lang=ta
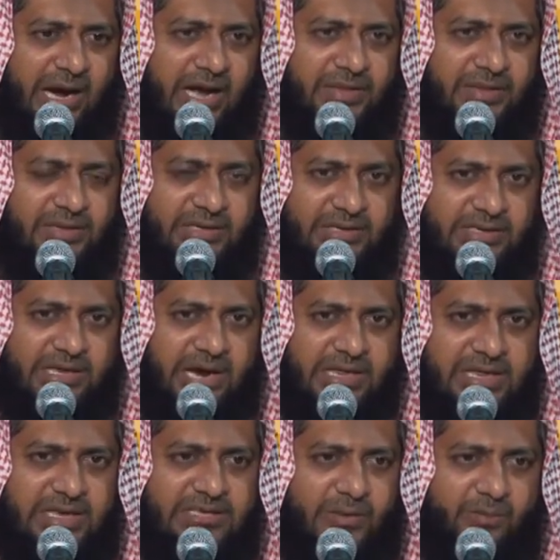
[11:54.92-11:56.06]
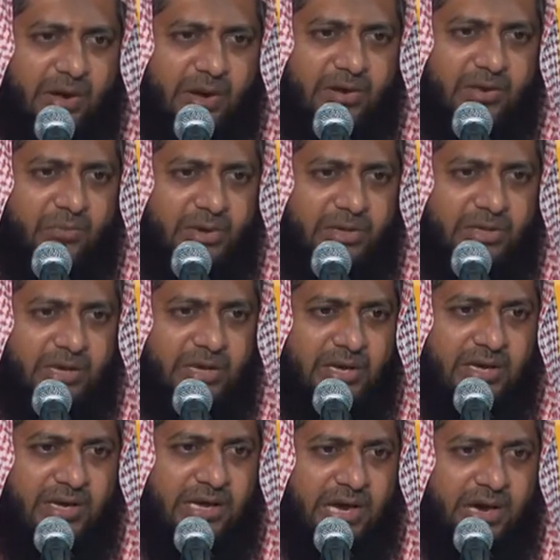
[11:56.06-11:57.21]
அது இந்த ஹதீஸை பார்க்கும்போது
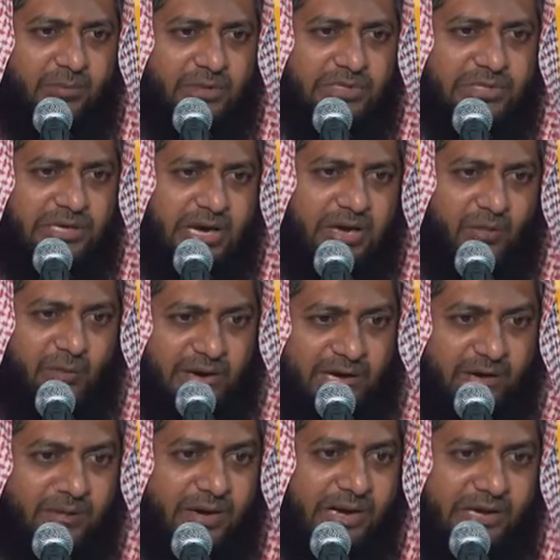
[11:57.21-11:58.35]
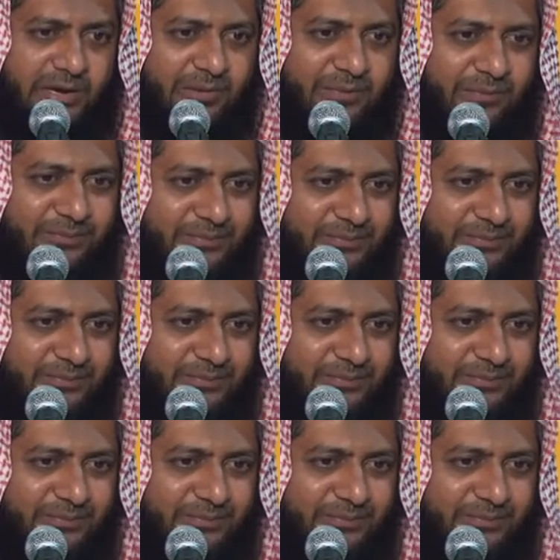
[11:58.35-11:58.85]
கியாமத்து நாள் வர்ற வரைக்கும்